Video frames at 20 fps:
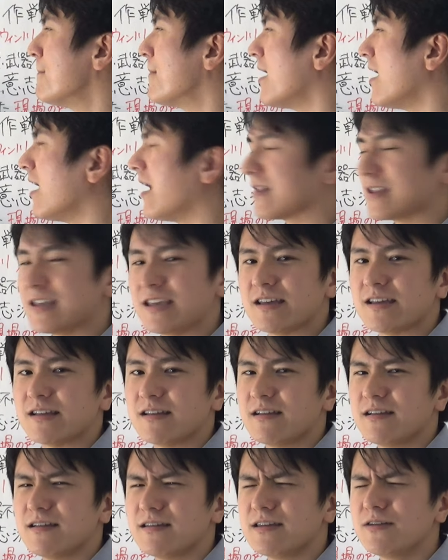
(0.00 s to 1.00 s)
ンマー
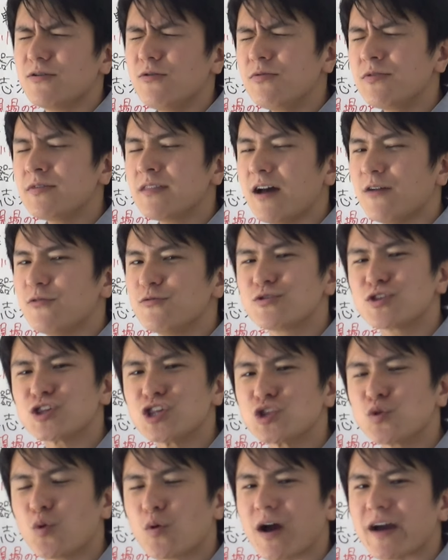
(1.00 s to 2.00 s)
にいろんな
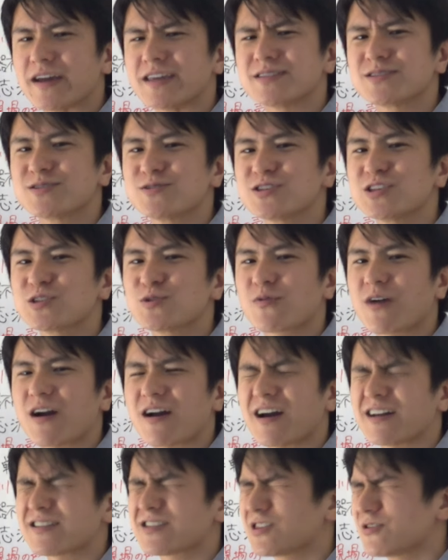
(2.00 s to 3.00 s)
牛とか羊とか
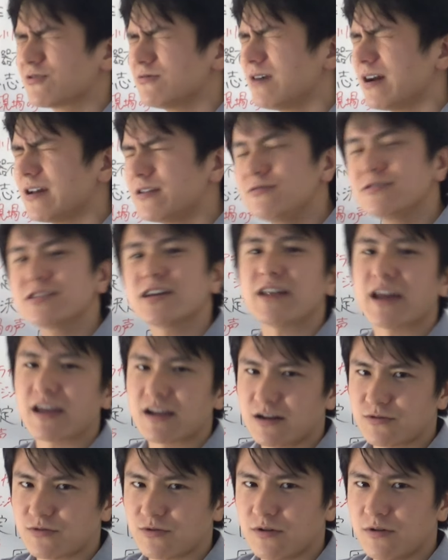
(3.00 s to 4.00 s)
家畜がいるじゃない
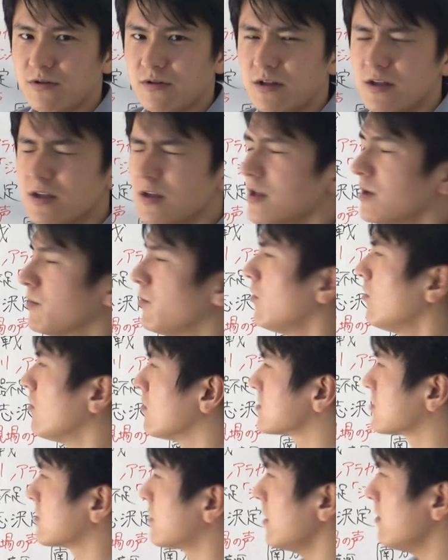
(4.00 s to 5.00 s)
かと
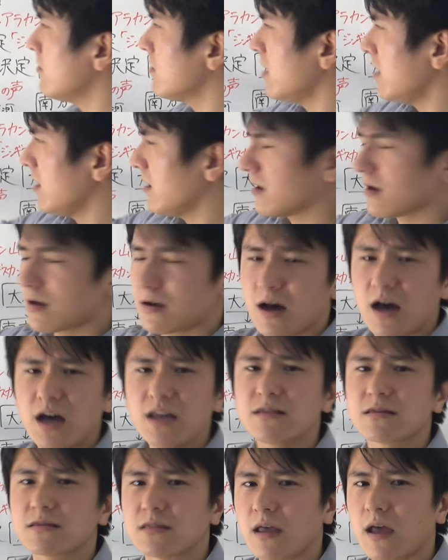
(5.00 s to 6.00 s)
もうそれをね
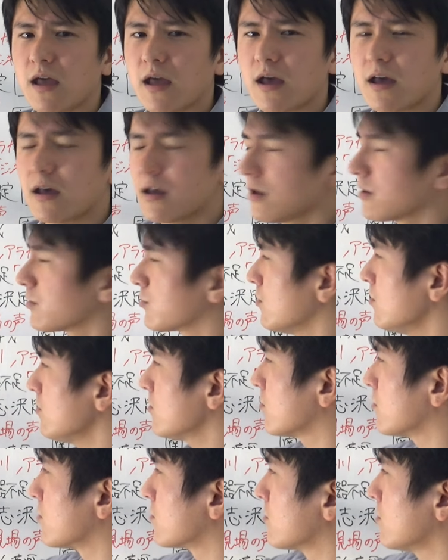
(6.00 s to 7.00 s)
飼ってど
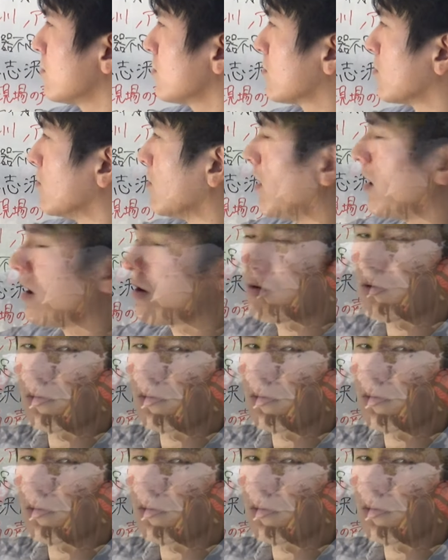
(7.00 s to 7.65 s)
んどんどんどん